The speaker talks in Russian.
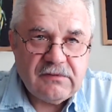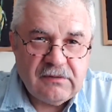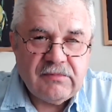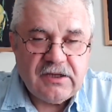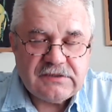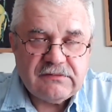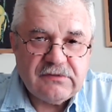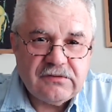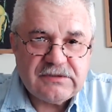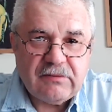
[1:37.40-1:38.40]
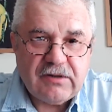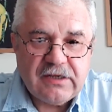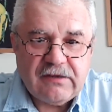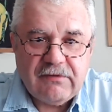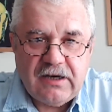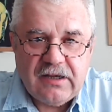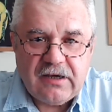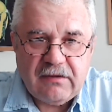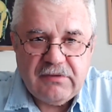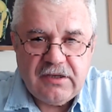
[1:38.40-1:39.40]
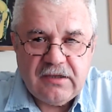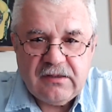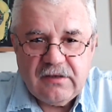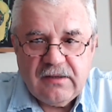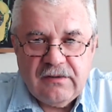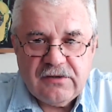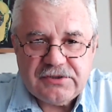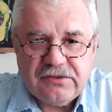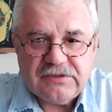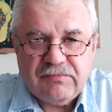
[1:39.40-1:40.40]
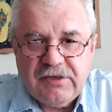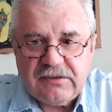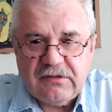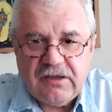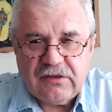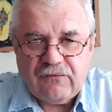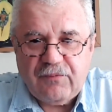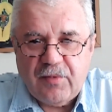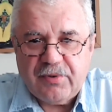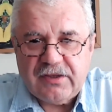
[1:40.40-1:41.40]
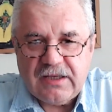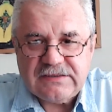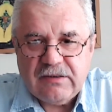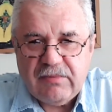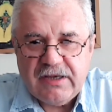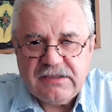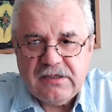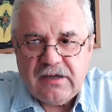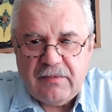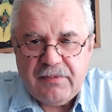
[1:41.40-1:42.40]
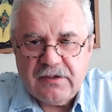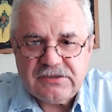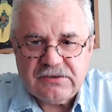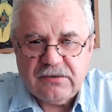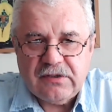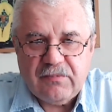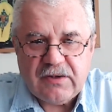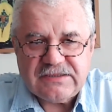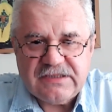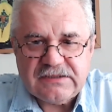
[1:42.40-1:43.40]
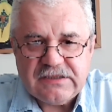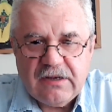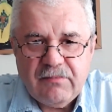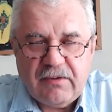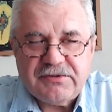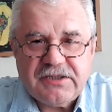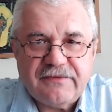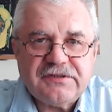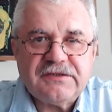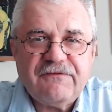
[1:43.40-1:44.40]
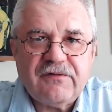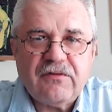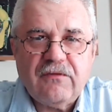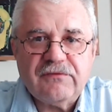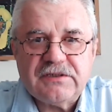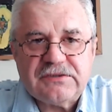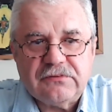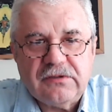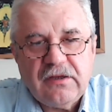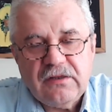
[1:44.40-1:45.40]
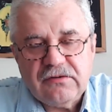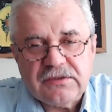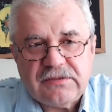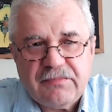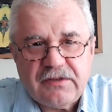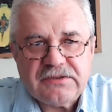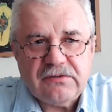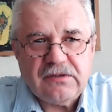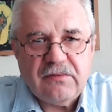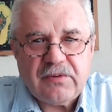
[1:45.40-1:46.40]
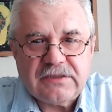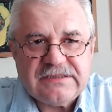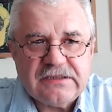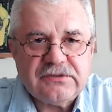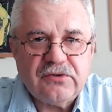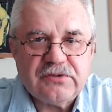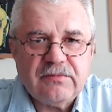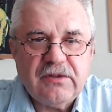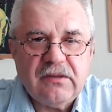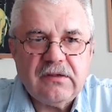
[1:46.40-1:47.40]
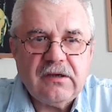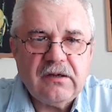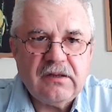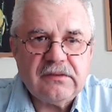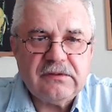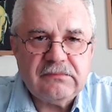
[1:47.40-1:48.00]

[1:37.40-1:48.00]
имеется в виду забрать овальный кабинет, что Смит готов попытаться обойти апелляционный процесс, помчавшись в Верховный суд. То есть апелляционный процесс должен был э,